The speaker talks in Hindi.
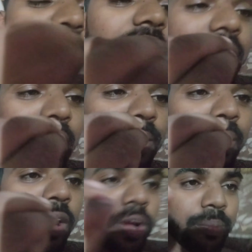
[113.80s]
फाइनली
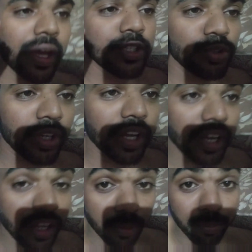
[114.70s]
भाई लोग अभी आ चुके
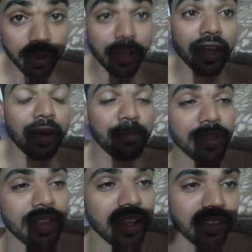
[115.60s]
हैं घर पे
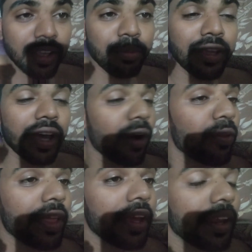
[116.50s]
अभी देखते हैं अभी क्या
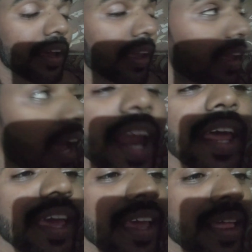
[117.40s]
होता है क्या
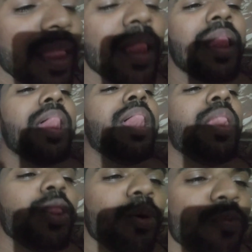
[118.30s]
नहीं
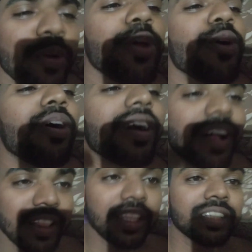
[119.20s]
तो वीडियो
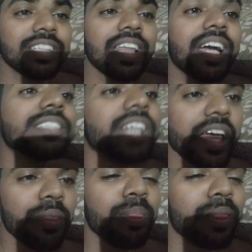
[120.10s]
कल तक चलेगा
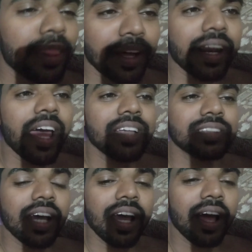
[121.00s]
शायद लग रहा है
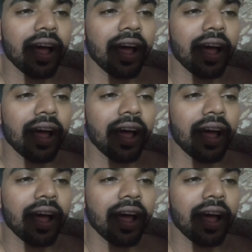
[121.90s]
ऐसा